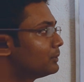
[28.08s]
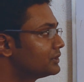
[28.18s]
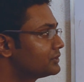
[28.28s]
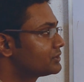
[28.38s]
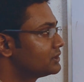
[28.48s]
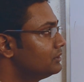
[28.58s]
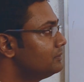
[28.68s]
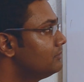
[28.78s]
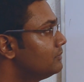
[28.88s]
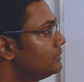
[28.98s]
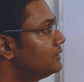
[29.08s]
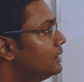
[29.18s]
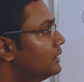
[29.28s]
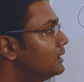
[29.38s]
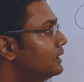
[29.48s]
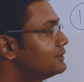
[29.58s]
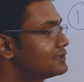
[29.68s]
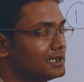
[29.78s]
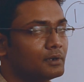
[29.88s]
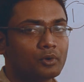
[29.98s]
বয়স ছিল
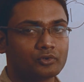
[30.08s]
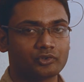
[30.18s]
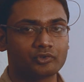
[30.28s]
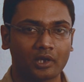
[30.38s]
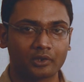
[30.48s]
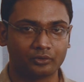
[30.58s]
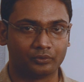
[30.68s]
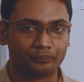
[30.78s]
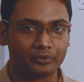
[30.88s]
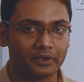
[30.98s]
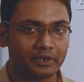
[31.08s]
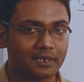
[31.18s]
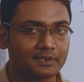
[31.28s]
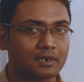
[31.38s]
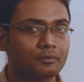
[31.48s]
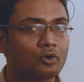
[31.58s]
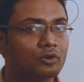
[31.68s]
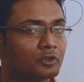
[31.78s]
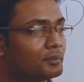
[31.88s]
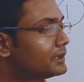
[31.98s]
ছেলের বয়সের সাত গুণ ঠিক আছে আমি
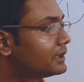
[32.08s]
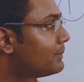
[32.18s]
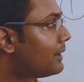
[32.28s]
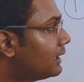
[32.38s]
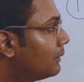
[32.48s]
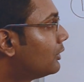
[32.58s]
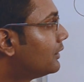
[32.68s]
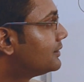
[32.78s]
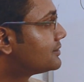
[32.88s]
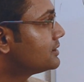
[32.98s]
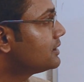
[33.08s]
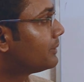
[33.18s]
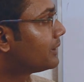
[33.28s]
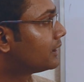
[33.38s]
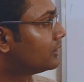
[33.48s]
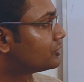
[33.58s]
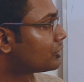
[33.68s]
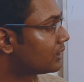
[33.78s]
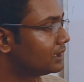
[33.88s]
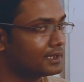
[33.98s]
অঙ্কটা তোমাদেরকে বাংলায় বলে দিচ্ছি আমি এখানে
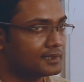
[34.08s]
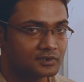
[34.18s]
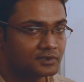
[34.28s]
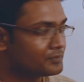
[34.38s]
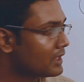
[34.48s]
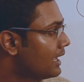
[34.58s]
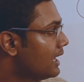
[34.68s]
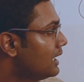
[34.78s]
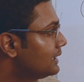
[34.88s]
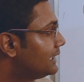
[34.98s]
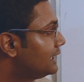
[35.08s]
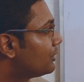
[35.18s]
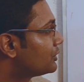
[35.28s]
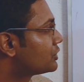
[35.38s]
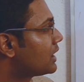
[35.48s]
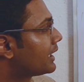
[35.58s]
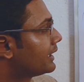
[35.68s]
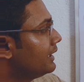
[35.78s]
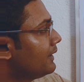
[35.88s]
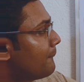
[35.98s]
শর্টে লিখেছি তিন বছর
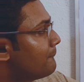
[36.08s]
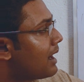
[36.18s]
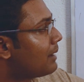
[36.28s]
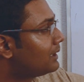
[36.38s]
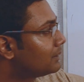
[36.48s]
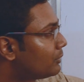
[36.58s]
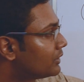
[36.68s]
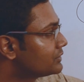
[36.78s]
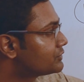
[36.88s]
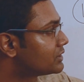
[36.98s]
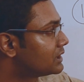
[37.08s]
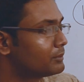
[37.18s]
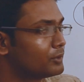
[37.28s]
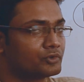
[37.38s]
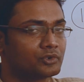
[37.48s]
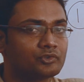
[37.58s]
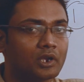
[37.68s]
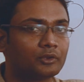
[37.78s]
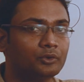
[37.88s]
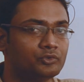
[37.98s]
আগে বাবার বয়স ছেলের বয়সের
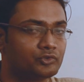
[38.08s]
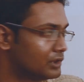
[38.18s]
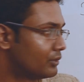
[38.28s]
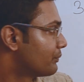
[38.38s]
সাত গুণ ছিল